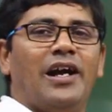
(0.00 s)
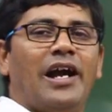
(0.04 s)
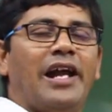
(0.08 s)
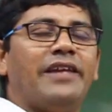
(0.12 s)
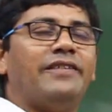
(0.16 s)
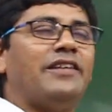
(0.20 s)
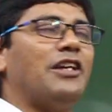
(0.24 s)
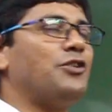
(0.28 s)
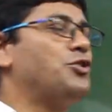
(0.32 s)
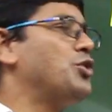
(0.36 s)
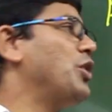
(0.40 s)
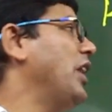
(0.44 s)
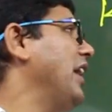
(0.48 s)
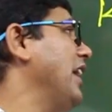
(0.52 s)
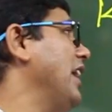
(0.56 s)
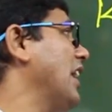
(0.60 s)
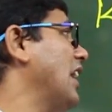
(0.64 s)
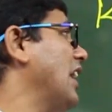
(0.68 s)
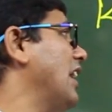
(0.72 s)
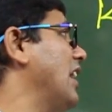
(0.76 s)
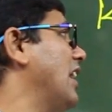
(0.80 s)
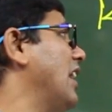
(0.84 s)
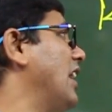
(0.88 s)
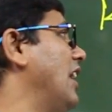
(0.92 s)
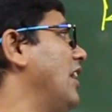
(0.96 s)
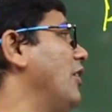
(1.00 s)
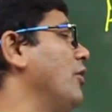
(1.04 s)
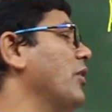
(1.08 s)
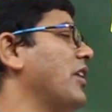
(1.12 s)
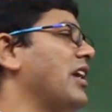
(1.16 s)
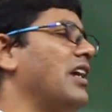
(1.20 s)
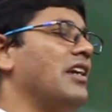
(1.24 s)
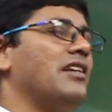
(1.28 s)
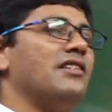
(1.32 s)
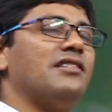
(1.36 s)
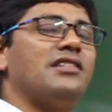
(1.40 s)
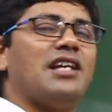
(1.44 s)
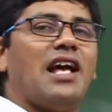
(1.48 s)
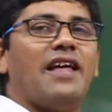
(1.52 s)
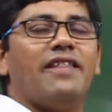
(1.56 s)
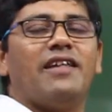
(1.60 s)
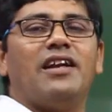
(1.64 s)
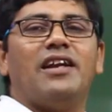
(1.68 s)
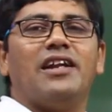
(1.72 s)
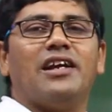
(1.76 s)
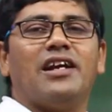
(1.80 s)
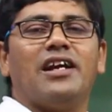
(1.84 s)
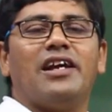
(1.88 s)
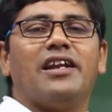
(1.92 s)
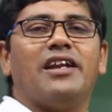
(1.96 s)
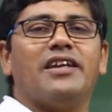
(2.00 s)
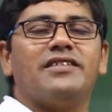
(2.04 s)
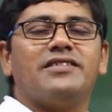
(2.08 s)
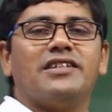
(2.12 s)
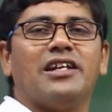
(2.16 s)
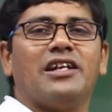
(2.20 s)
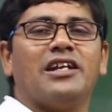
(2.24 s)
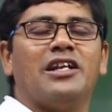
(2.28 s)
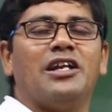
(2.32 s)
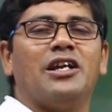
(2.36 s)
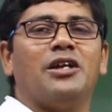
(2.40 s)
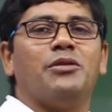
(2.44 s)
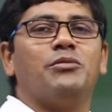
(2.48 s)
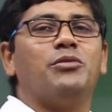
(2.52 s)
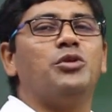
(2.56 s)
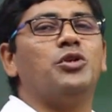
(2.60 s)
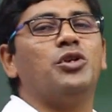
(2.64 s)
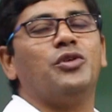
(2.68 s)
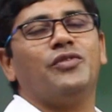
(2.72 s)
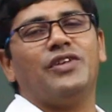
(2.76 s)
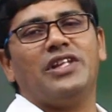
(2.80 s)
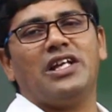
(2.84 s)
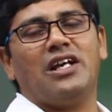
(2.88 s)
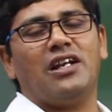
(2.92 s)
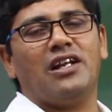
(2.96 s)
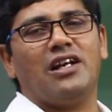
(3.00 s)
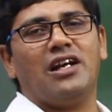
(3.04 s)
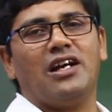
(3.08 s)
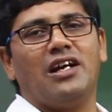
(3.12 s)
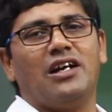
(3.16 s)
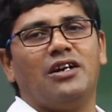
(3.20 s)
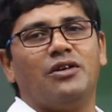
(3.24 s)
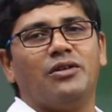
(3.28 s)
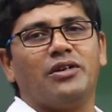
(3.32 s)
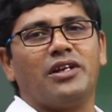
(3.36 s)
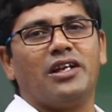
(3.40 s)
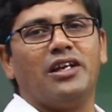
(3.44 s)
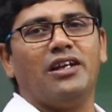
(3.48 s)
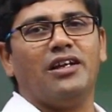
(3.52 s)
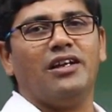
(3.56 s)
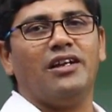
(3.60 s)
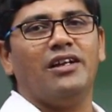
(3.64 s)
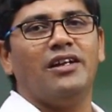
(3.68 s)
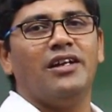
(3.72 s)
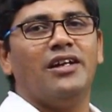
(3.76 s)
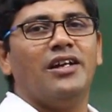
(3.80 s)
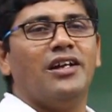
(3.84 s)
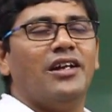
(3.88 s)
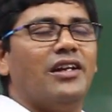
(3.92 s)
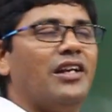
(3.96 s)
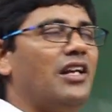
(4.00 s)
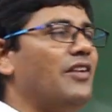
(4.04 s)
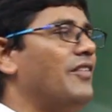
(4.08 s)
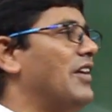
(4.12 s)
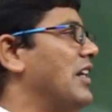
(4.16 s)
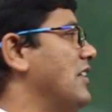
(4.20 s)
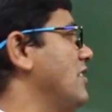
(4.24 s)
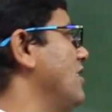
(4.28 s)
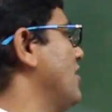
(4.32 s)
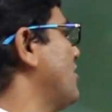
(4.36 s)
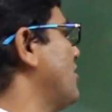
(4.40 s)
అయితే చూడండి ఇక్కడ ఓకే సాధారణంగా రీజనింగ్ని మూడు విధాలుగా ఓకే డివైడ్